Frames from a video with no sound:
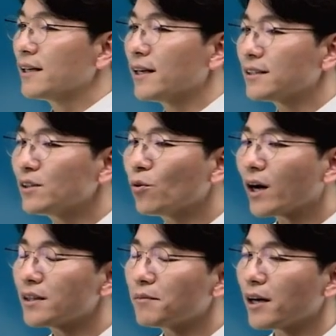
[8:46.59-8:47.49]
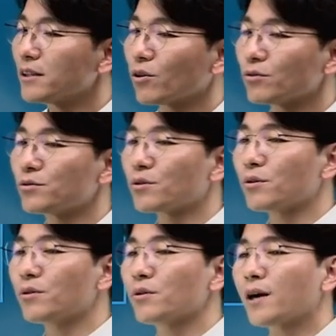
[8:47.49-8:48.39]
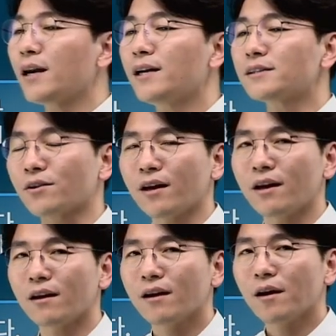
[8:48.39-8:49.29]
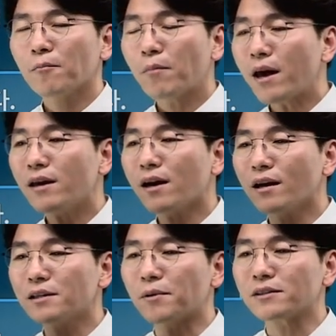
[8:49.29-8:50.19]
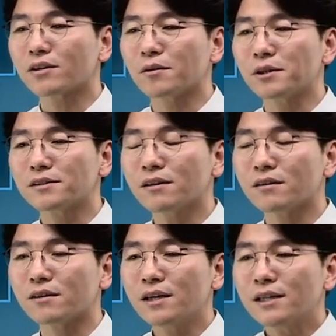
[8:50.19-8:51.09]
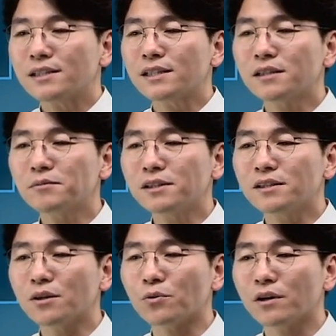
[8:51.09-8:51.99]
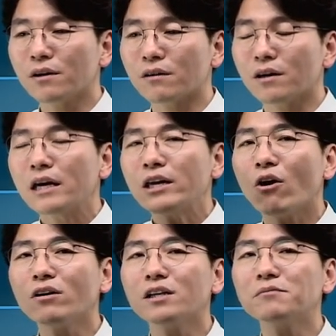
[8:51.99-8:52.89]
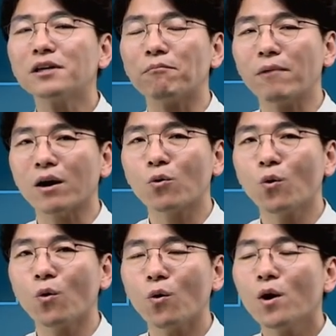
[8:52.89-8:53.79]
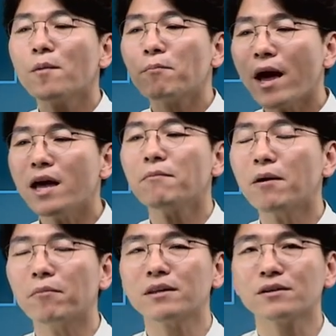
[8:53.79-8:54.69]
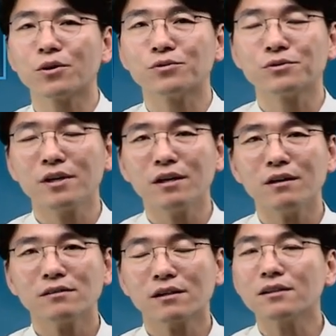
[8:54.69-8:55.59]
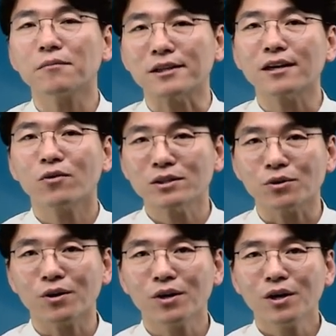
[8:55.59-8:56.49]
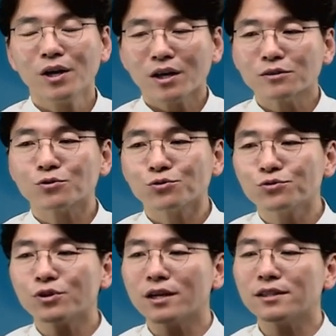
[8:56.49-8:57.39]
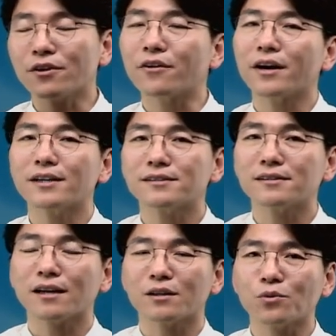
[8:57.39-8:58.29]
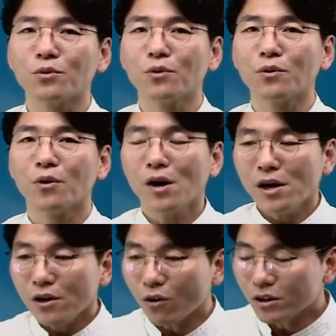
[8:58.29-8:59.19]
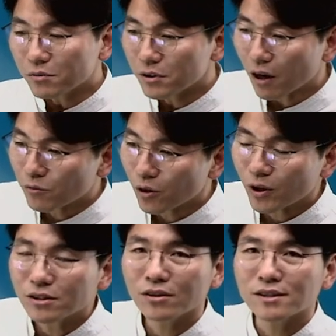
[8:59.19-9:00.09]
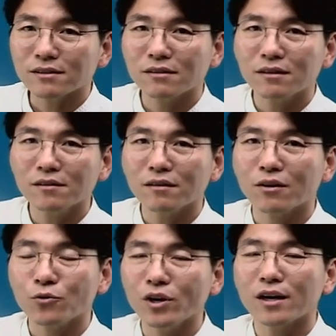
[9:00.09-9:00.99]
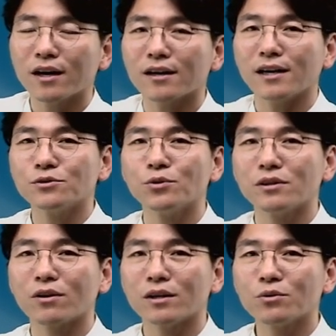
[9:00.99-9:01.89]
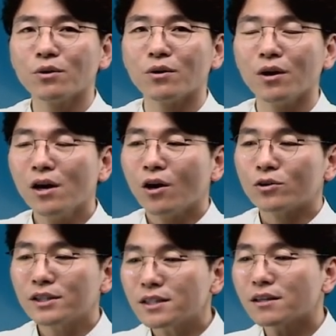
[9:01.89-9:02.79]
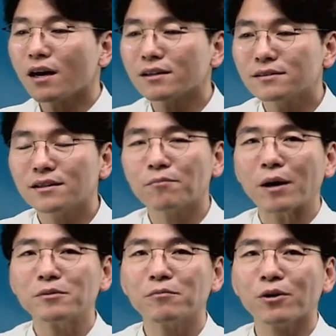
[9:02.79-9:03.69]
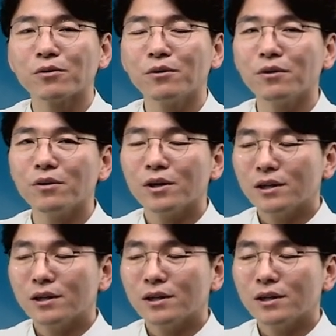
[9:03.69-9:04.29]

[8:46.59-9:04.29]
이게 신용카드망이 전국으로 깔리기 전에 페이가 이제 발전하면서 지금은 이제 오히려 현금을 안 받고 페이만 받는 경우들이 상당히 많다고 하죠. 그래서 중국에 이제 여행 갔을 때에도 현금을 아무리 환전해서 어, 위안화를 가지고 있더라도 어디 식당 같은데 밥을 먹고